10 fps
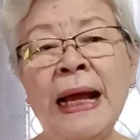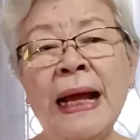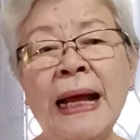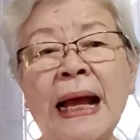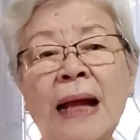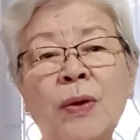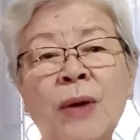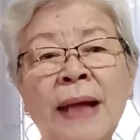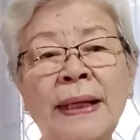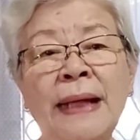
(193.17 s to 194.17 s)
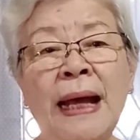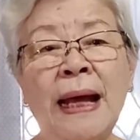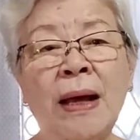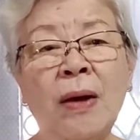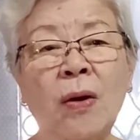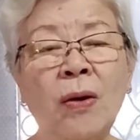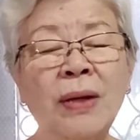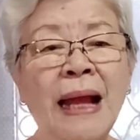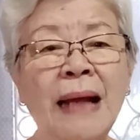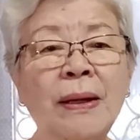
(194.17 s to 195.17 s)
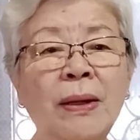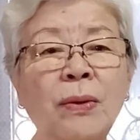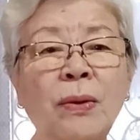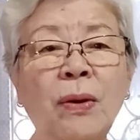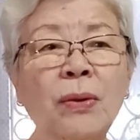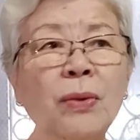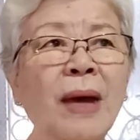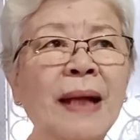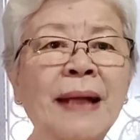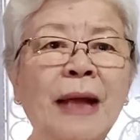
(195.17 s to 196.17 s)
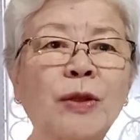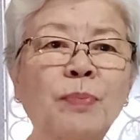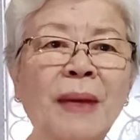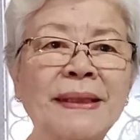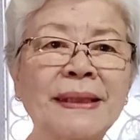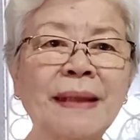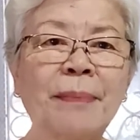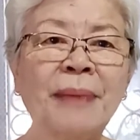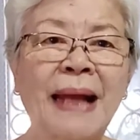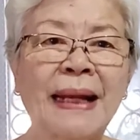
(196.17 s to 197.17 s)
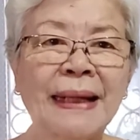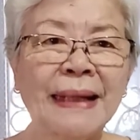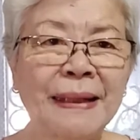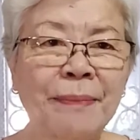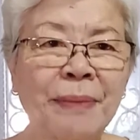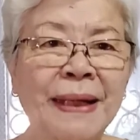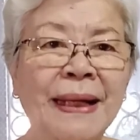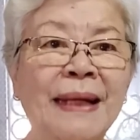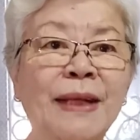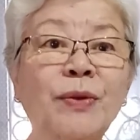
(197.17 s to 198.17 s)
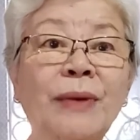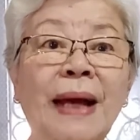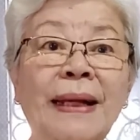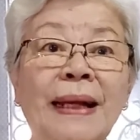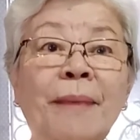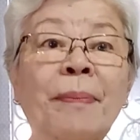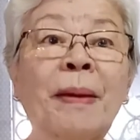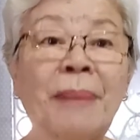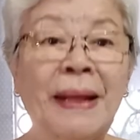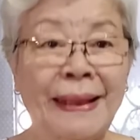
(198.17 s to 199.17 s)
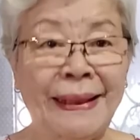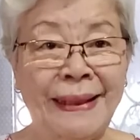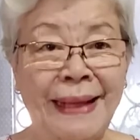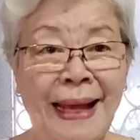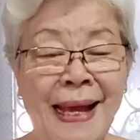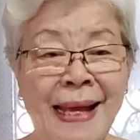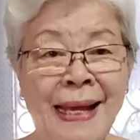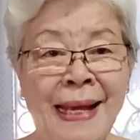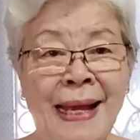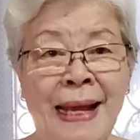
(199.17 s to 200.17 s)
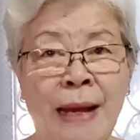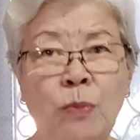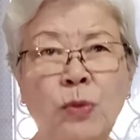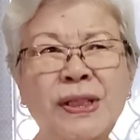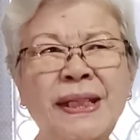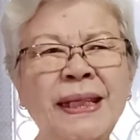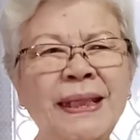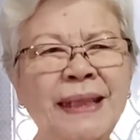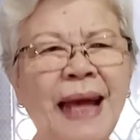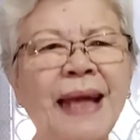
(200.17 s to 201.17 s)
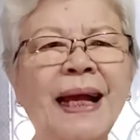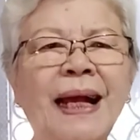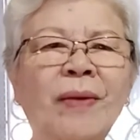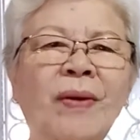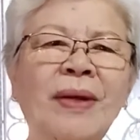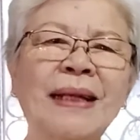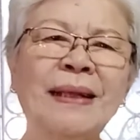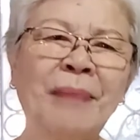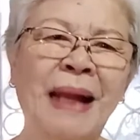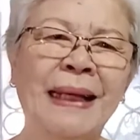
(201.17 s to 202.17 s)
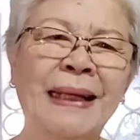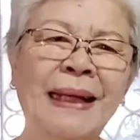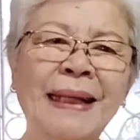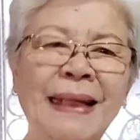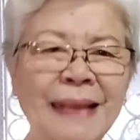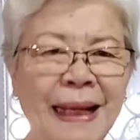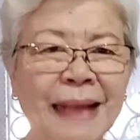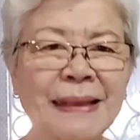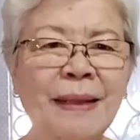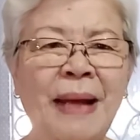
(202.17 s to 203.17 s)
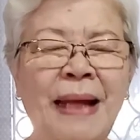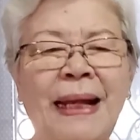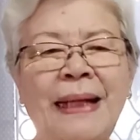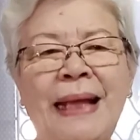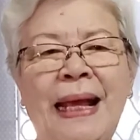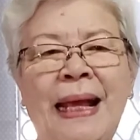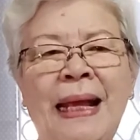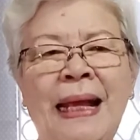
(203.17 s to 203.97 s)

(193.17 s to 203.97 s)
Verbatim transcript: kalau ada orang keluarga itu pasti sampai anaknya diberikan itu karena kepepet ya mestinya ya kalau orang yang melahirkan ya sayang sama anaknya